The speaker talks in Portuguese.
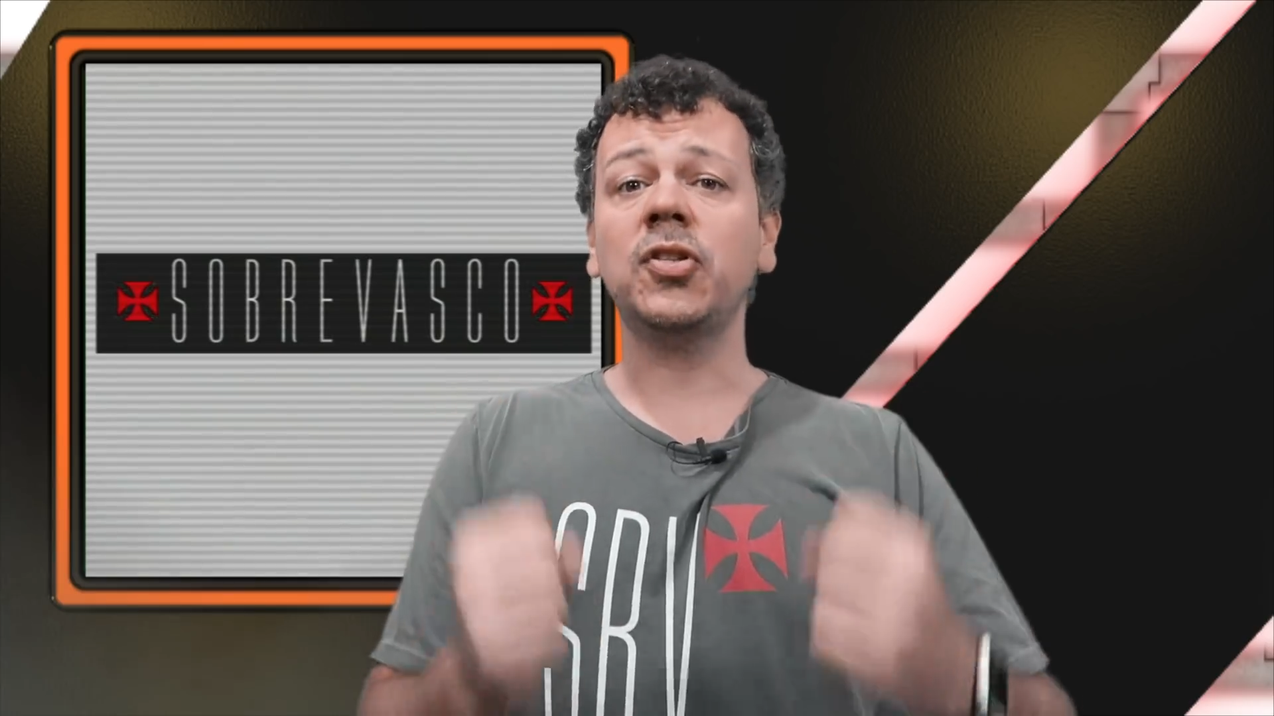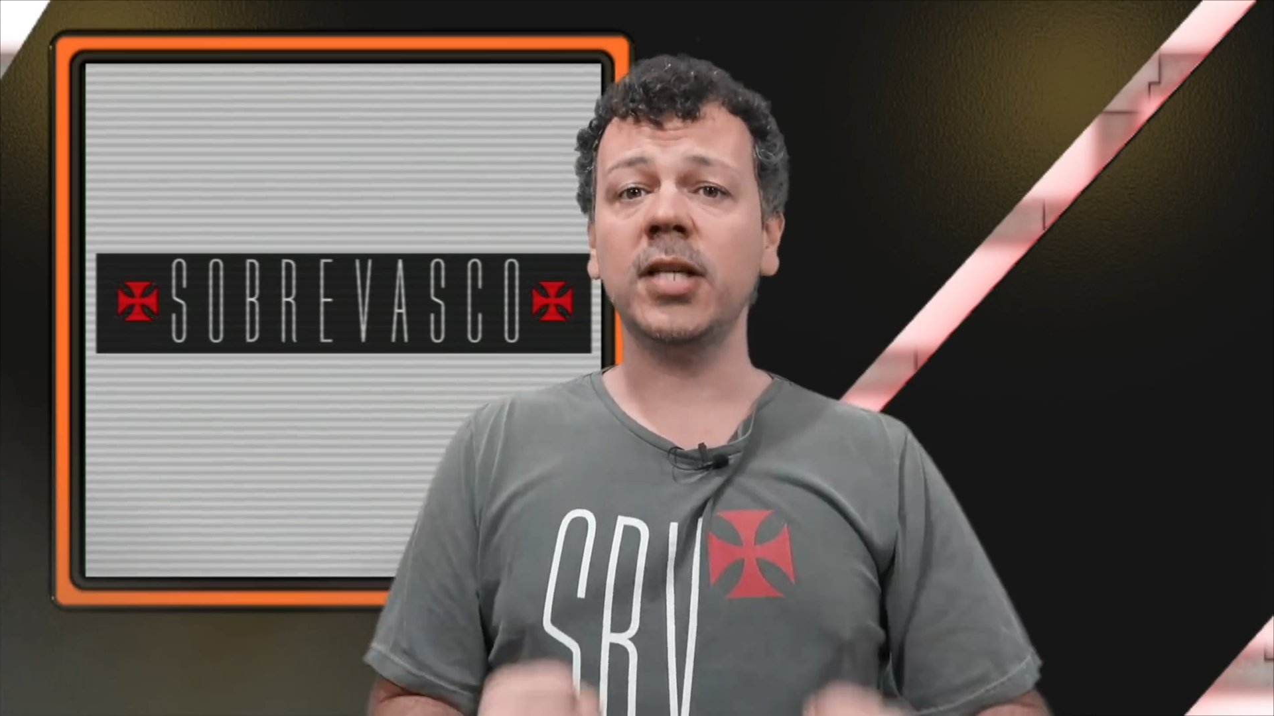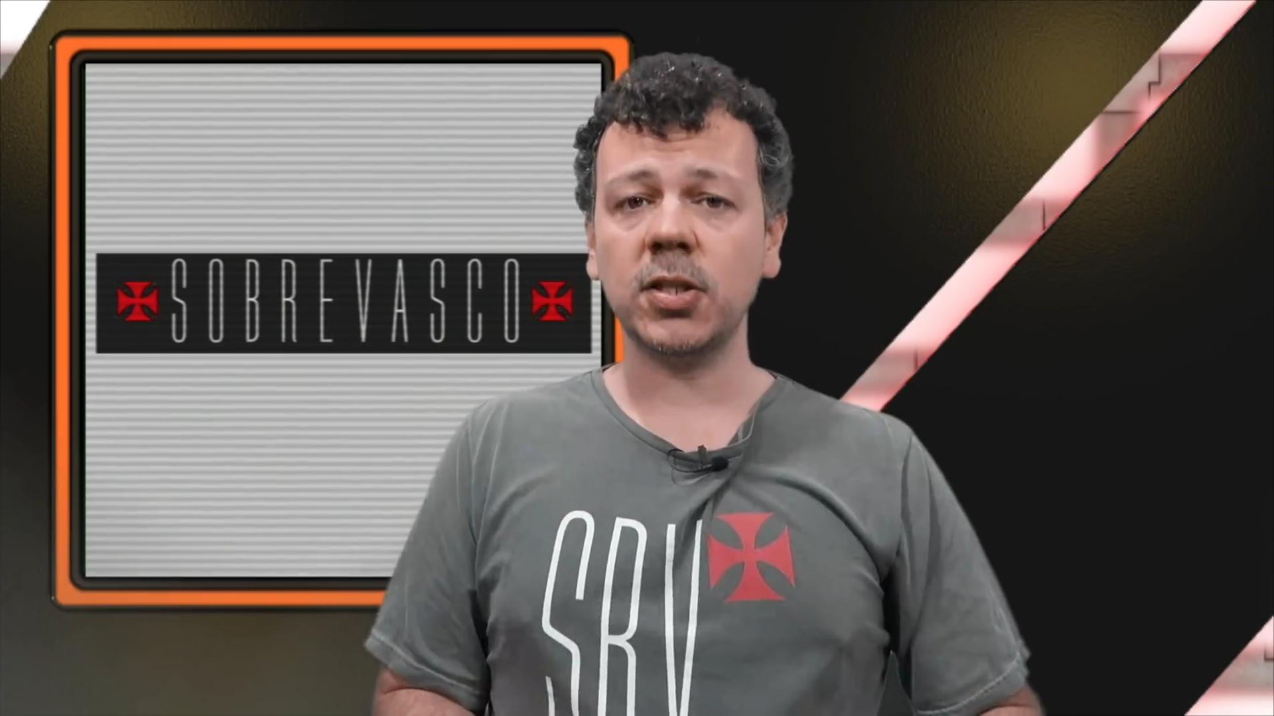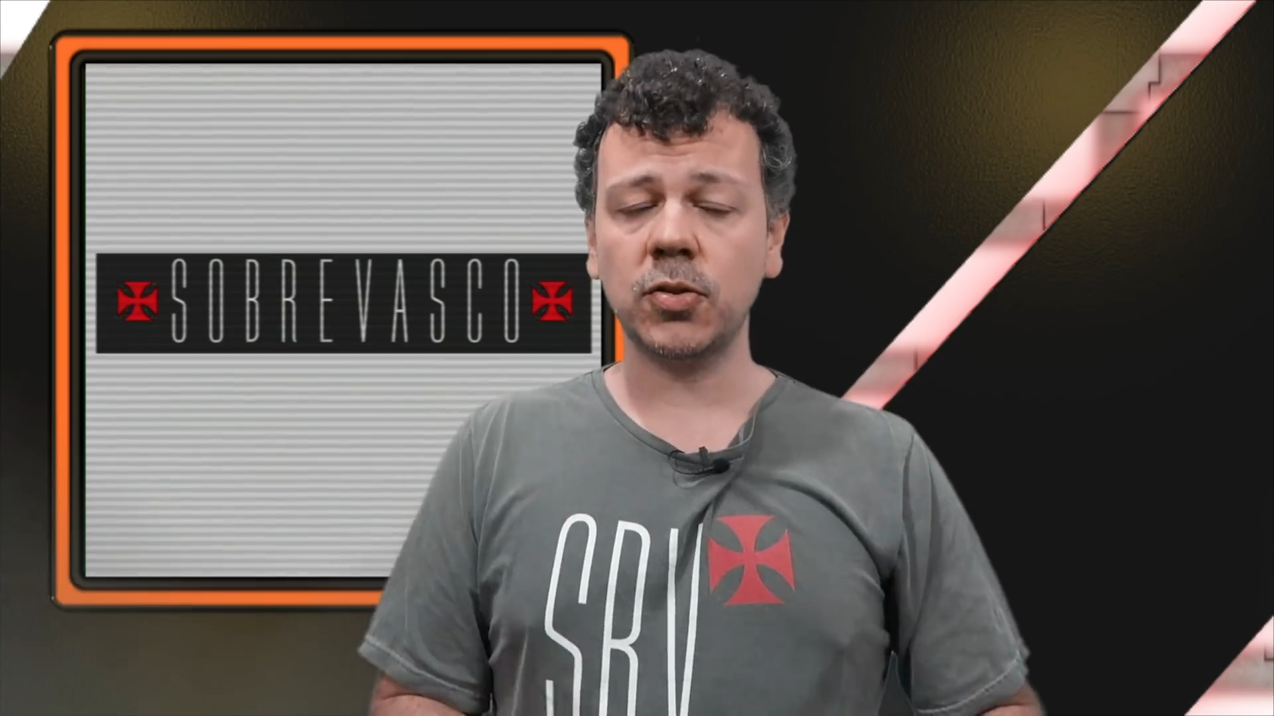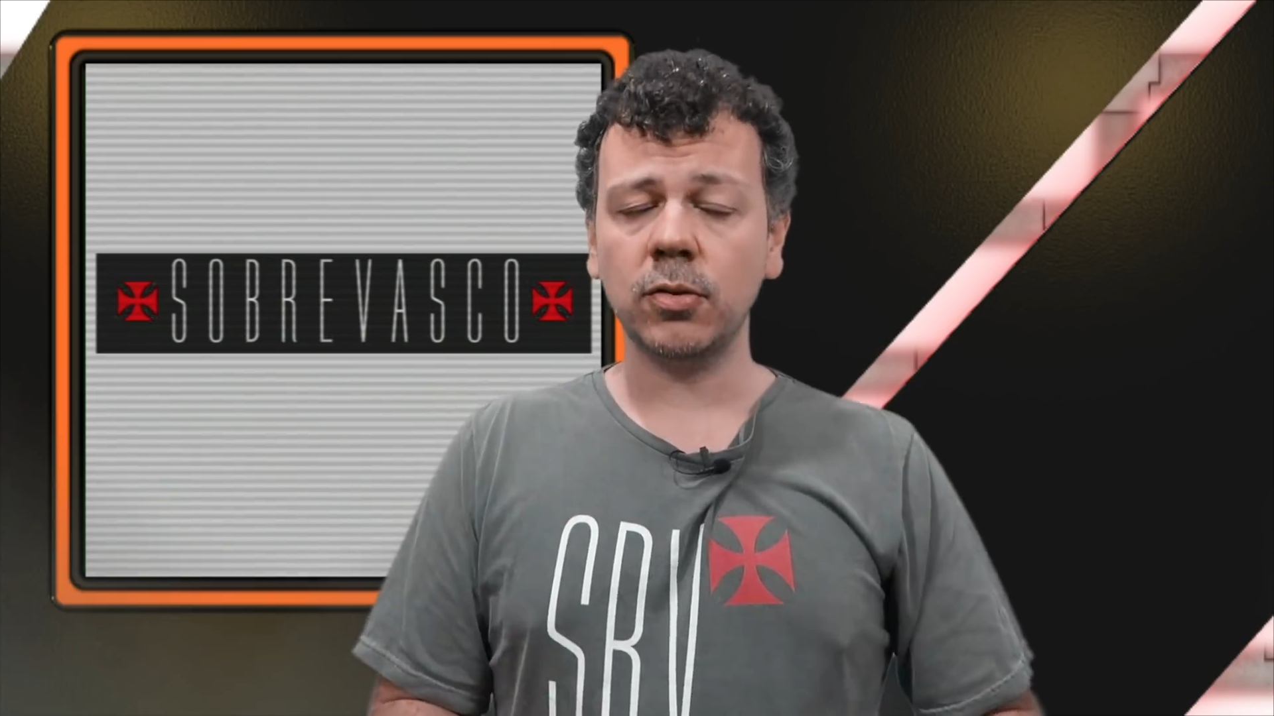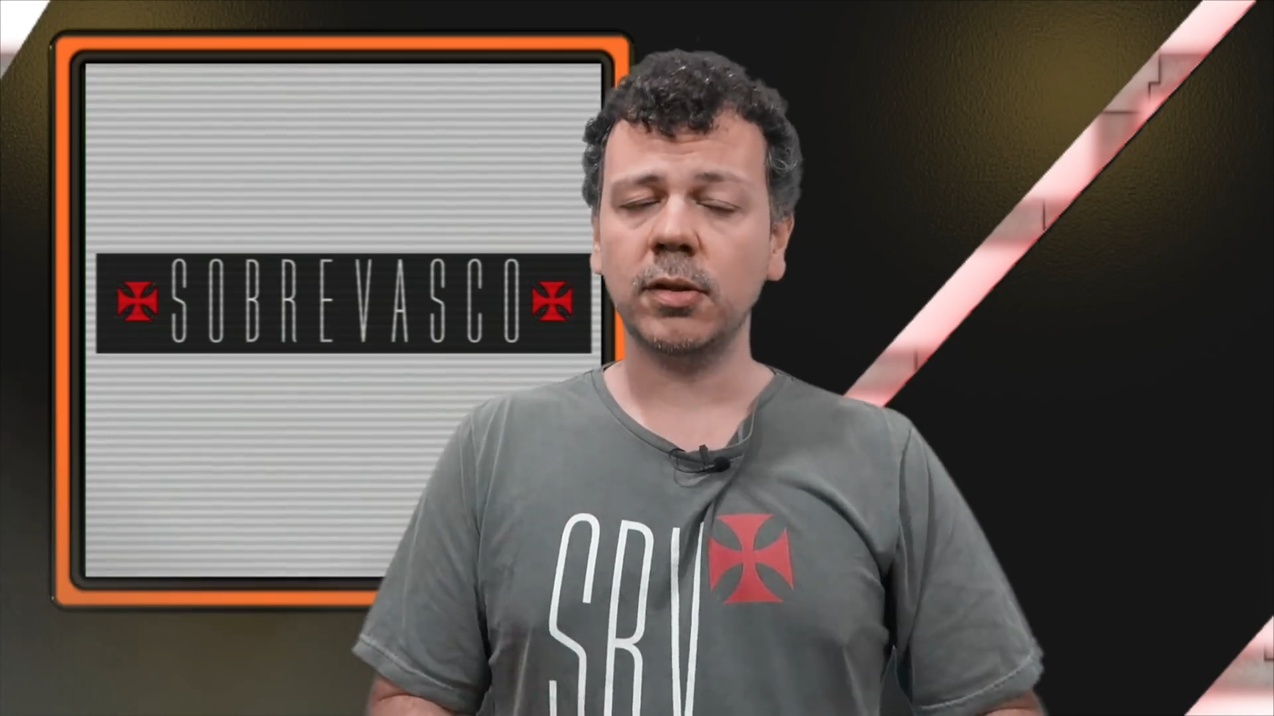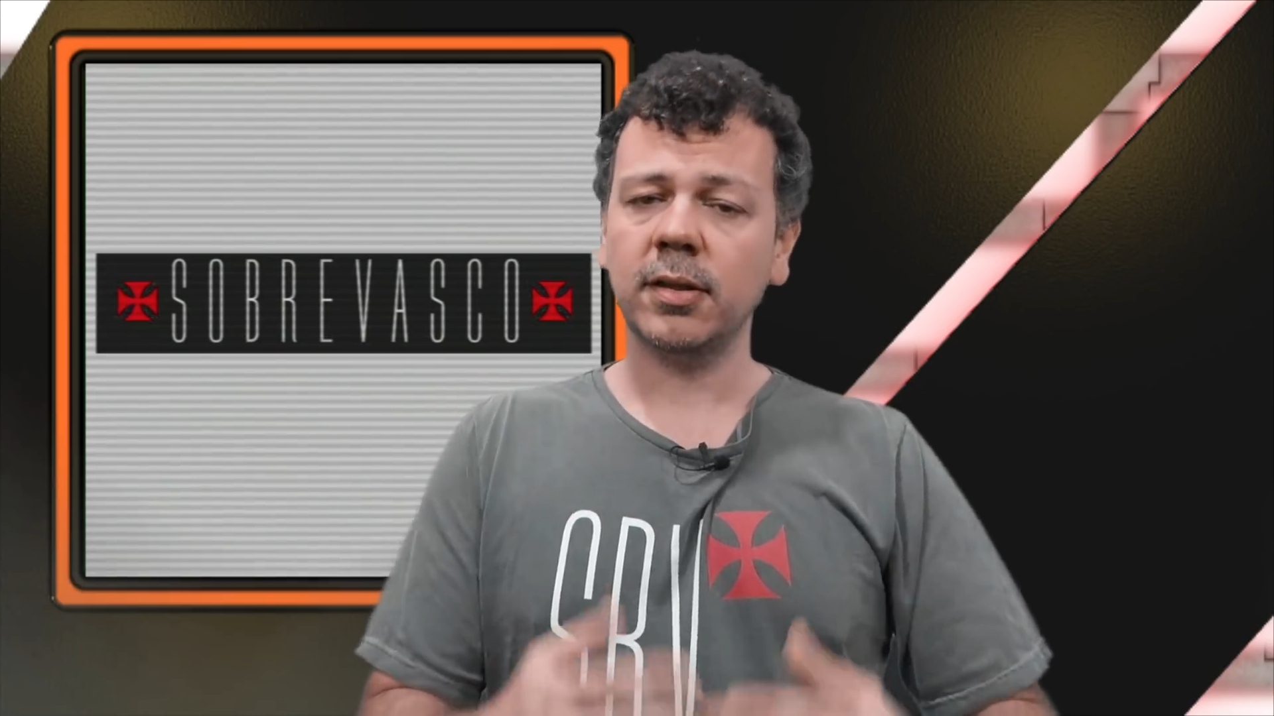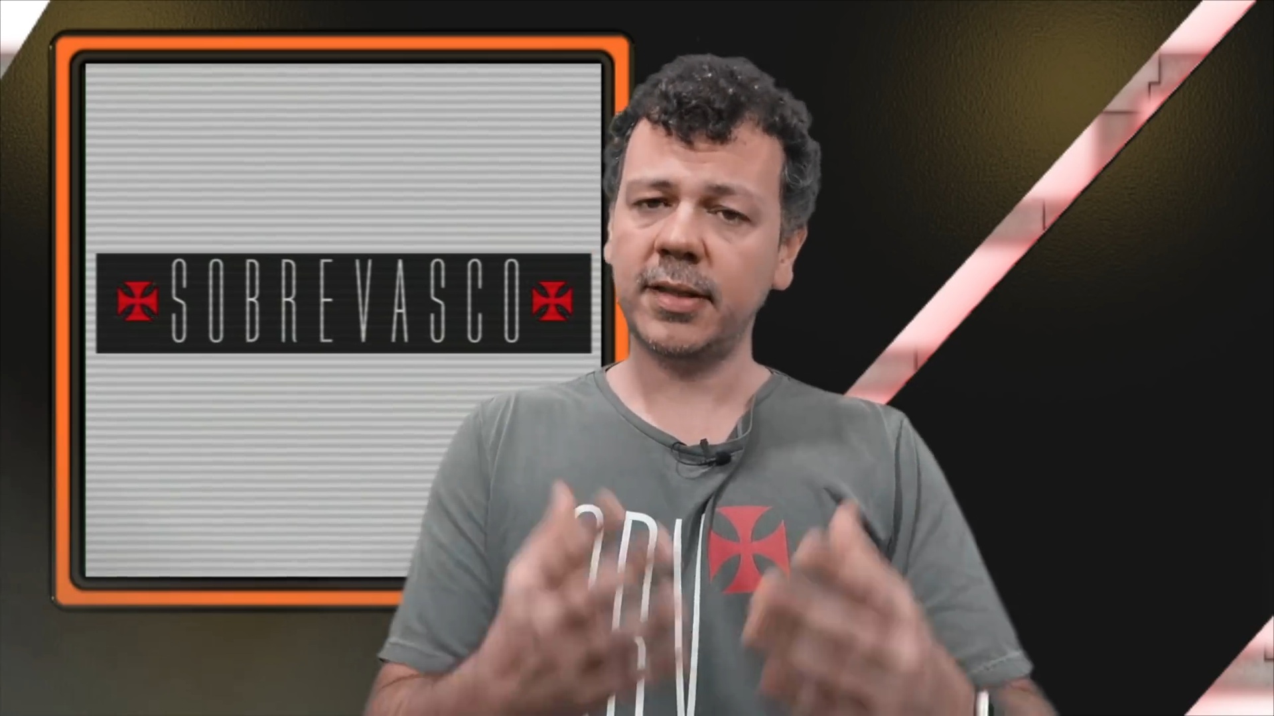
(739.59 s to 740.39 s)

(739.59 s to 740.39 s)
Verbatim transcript: disso,